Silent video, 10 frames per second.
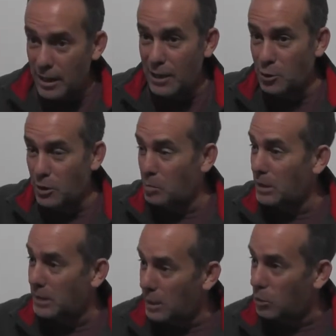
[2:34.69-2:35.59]
en La Rioja
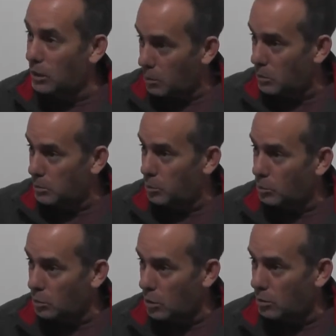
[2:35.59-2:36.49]
pasa esto y queremos hacer
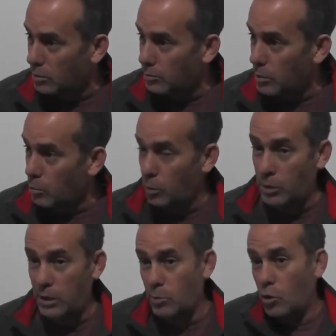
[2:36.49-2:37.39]
producción,
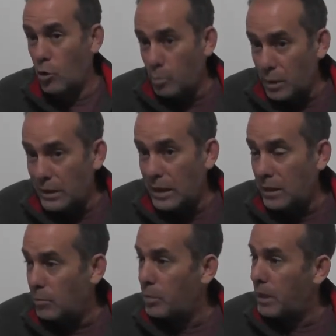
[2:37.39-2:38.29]
pero queremos
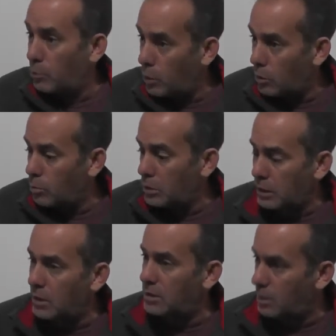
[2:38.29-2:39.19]
competir. Para poder
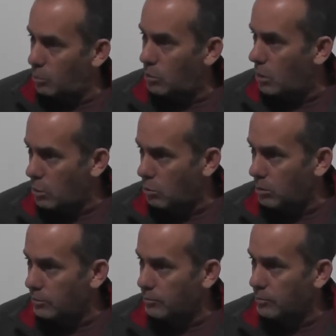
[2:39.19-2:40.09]
competir necesitamos que nos
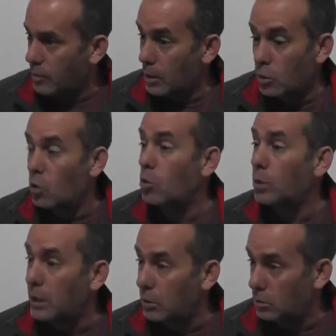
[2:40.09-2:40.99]
ayuden. No lo
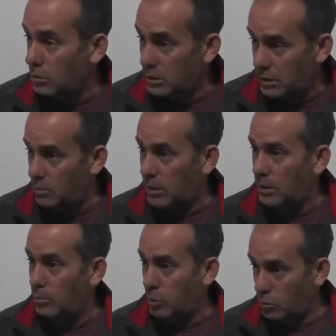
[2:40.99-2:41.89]
veo,
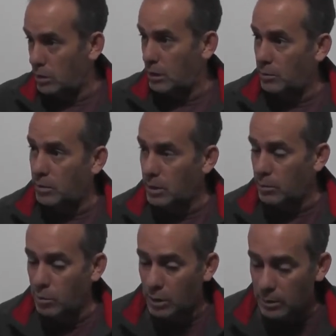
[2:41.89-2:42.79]
sinceramente, por eso me da, me
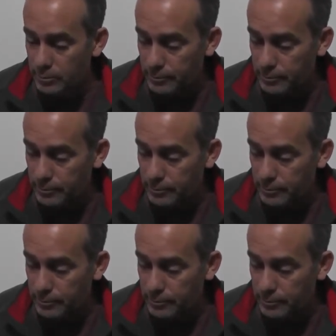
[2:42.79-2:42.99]
da bronca.